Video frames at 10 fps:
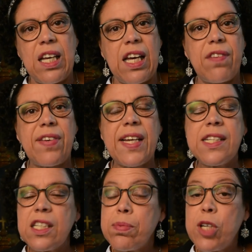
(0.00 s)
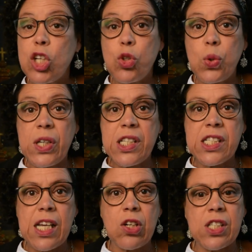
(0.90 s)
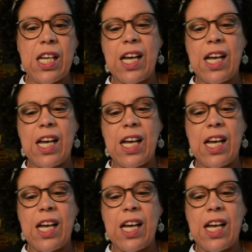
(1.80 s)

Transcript: Er fällt nicht mit der Tür ins Haus.